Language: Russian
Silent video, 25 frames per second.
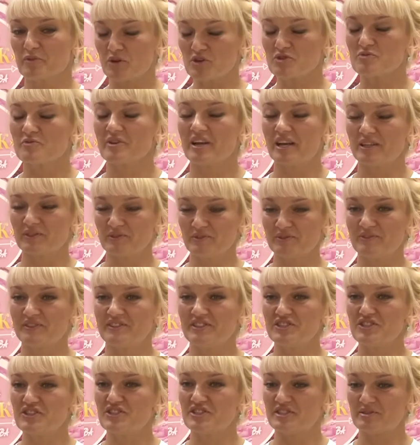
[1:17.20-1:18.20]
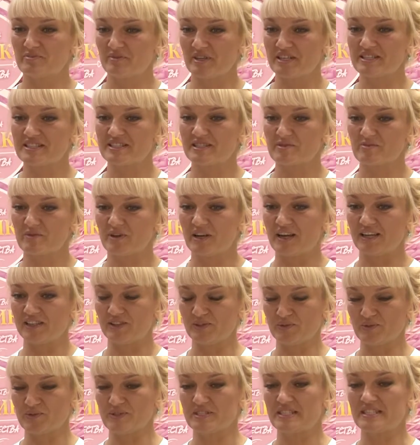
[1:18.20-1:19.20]
В прошлом году, в 2017
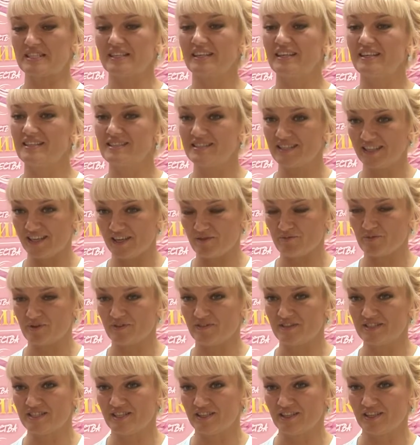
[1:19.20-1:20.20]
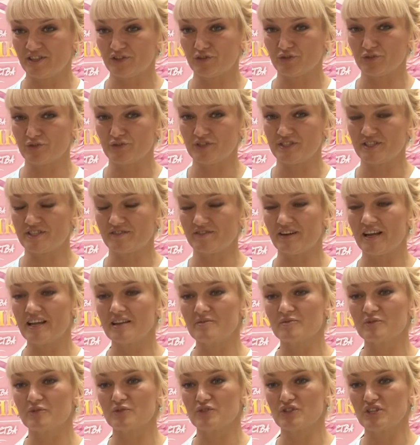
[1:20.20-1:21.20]
году, с идеей проведения этого
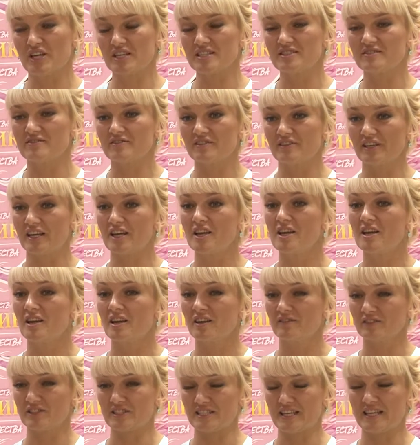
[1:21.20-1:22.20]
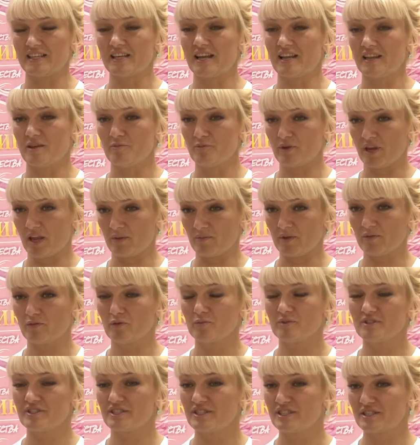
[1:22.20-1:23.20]
фестиваля мы участвовали в национальной премии в
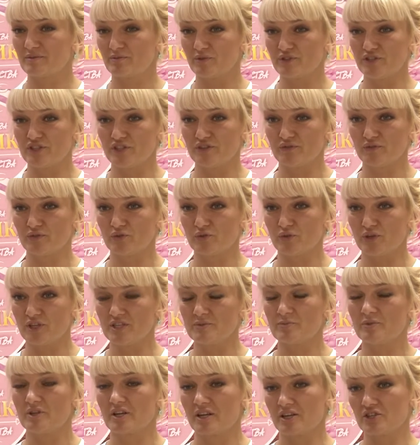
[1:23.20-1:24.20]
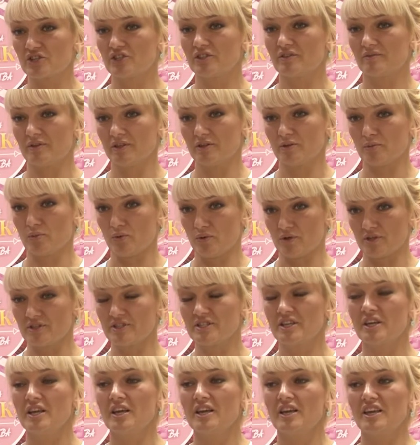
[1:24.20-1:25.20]
области событийного туризма Russian Event
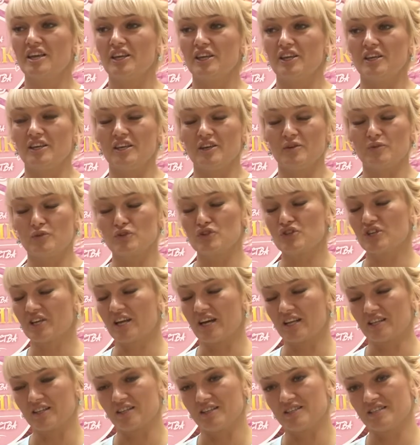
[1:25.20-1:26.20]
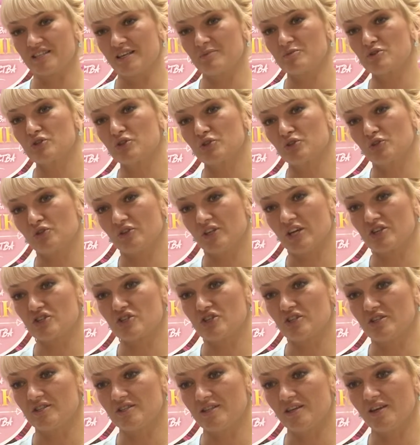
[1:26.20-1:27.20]
Awards. И очень горды тем, что
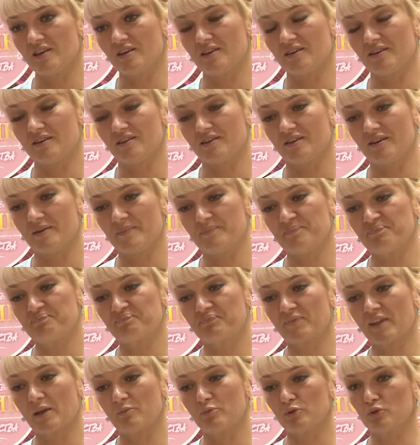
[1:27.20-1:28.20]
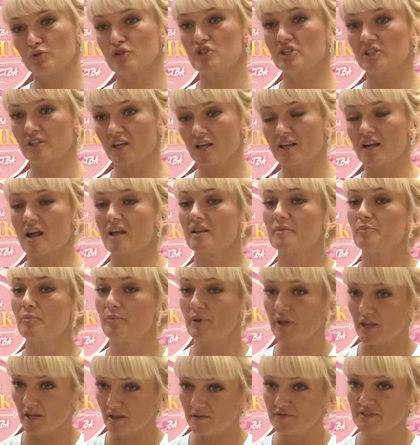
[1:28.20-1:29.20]
наша идея а, получила
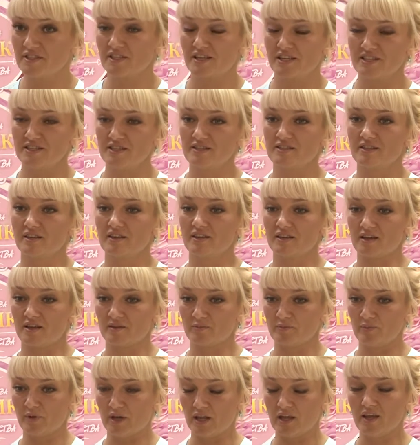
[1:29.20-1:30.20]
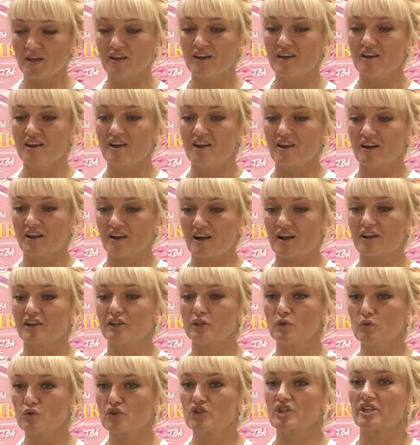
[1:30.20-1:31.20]
гран-при, всероссийское гран-при, как
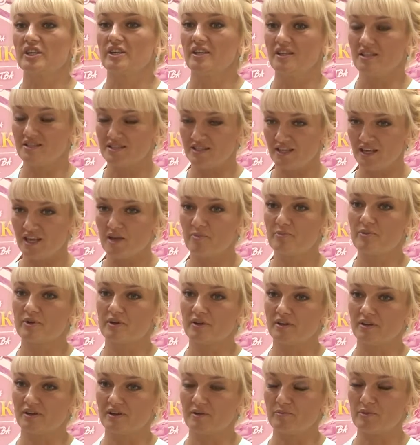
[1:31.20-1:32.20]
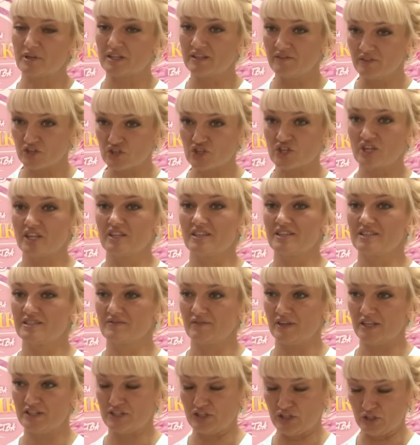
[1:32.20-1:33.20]
лучшая идея э, продвижения
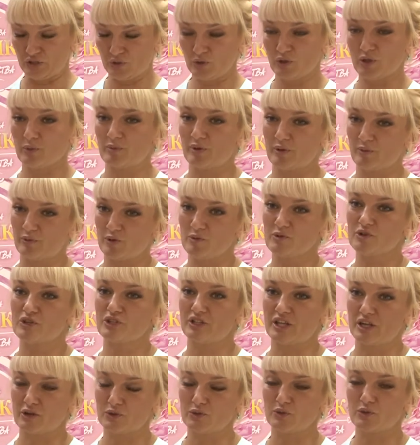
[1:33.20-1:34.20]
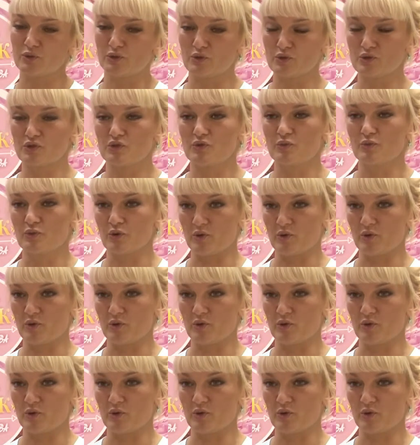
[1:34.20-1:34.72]
своей территории при помощи народно-художественного